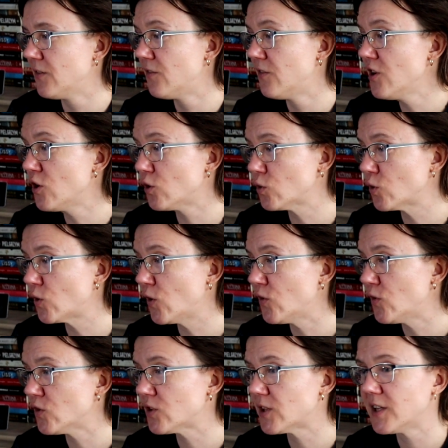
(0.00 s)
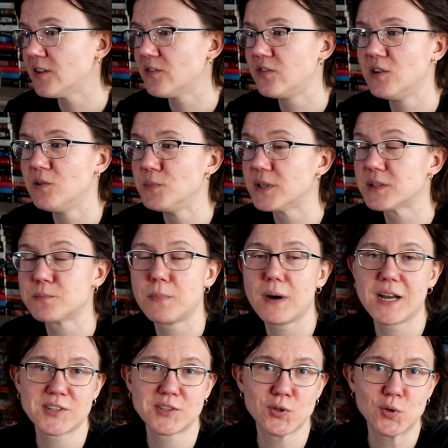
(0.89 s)
Wyjątkowo ten film jest
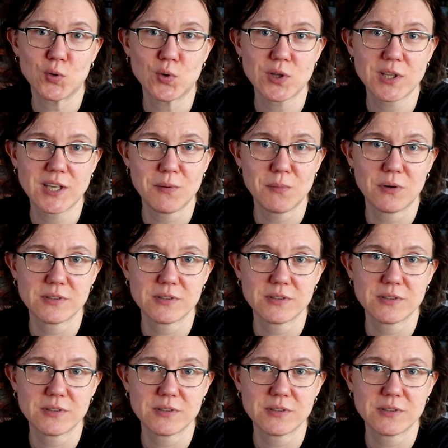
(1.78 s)
bardzo krótki,